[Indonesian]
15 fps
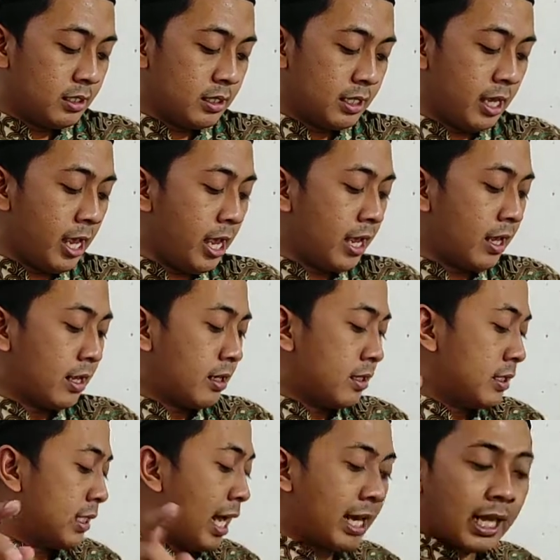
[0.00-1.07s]
Oke,
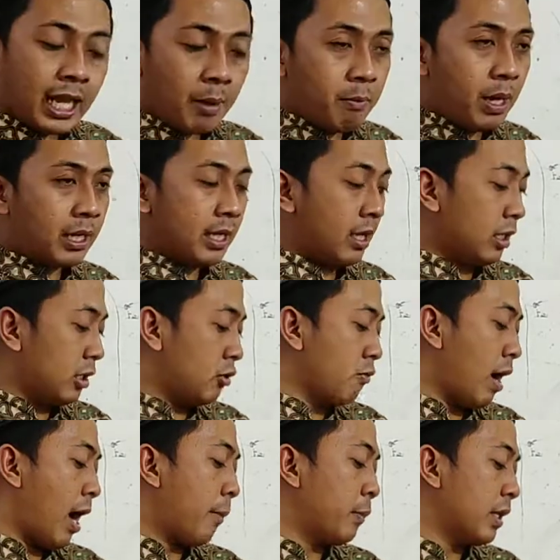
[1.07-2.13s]
sekarang gambar yang
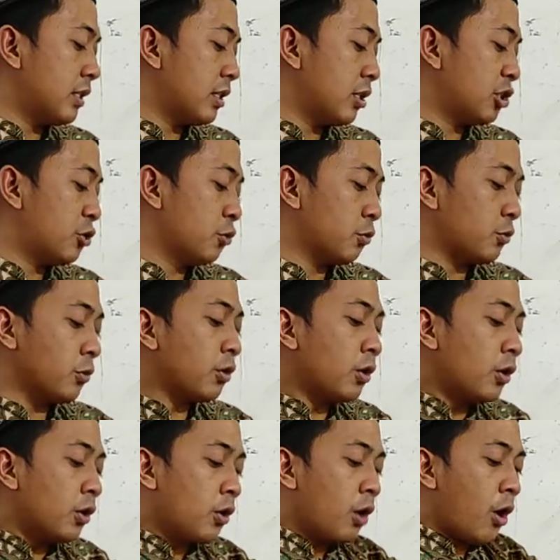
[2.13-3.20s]
kedua, picture
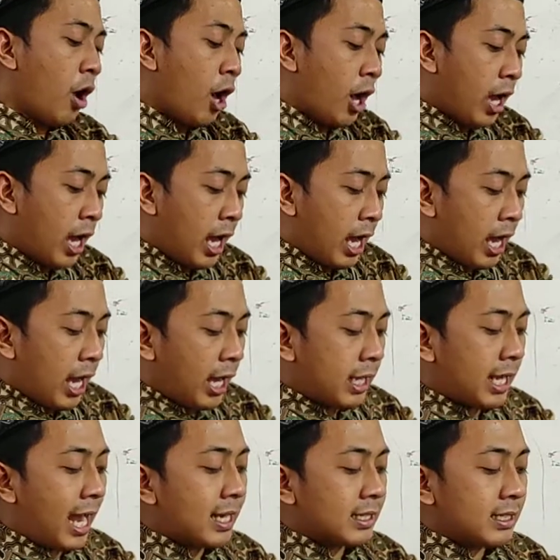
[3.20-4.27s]
2.
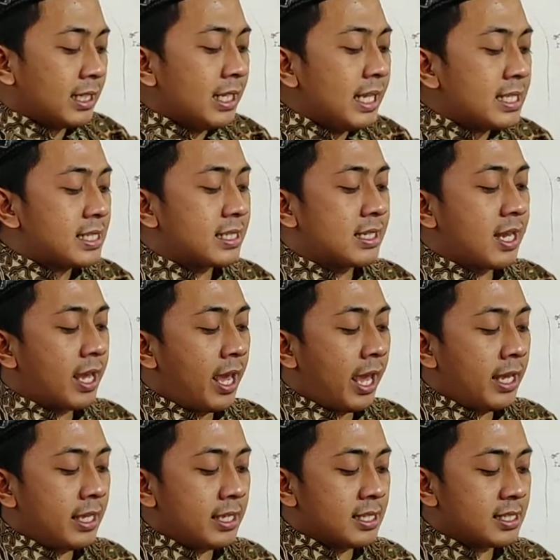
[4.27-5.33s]
Kartini's
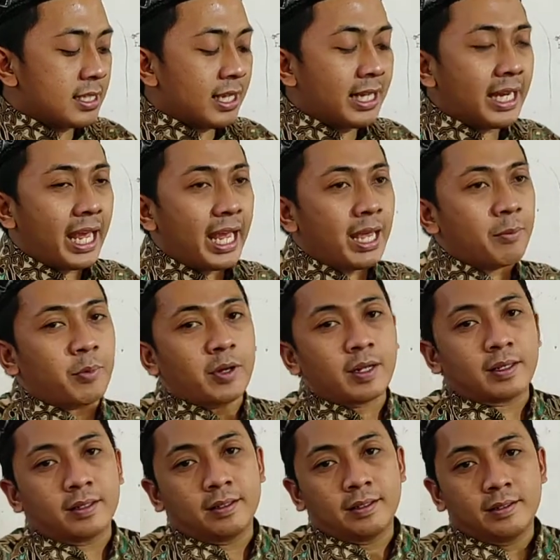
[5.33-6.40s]
Day is in April.
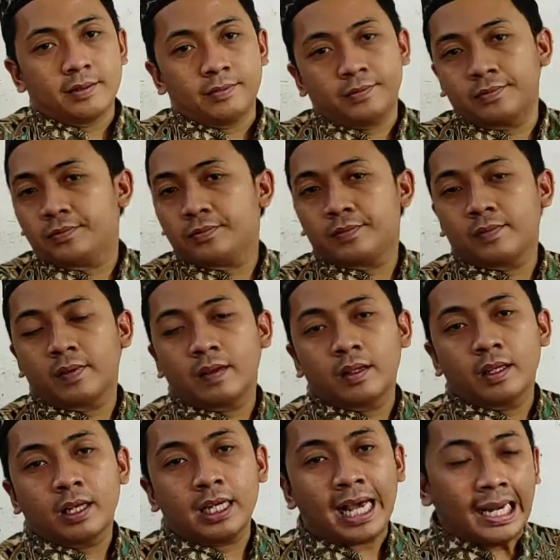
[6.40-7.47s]

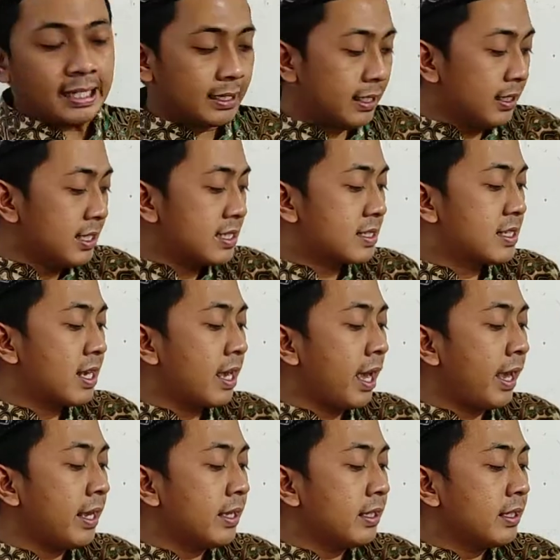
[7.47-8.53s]
Kartini's
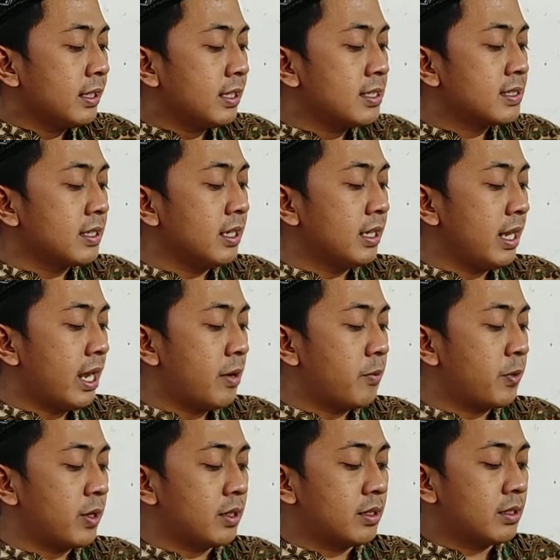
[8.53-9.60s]
Day is in
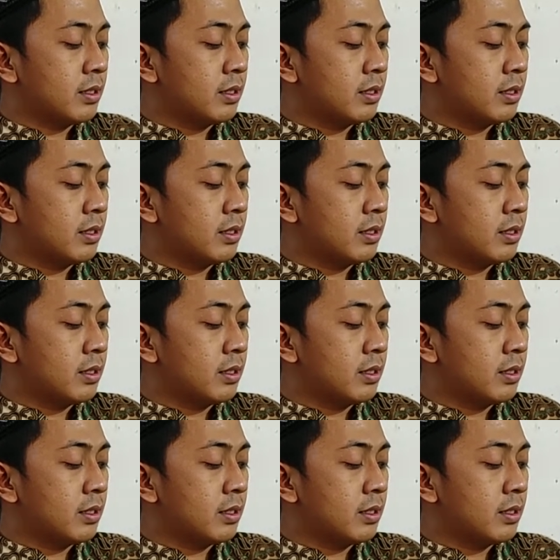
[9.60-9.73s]
April.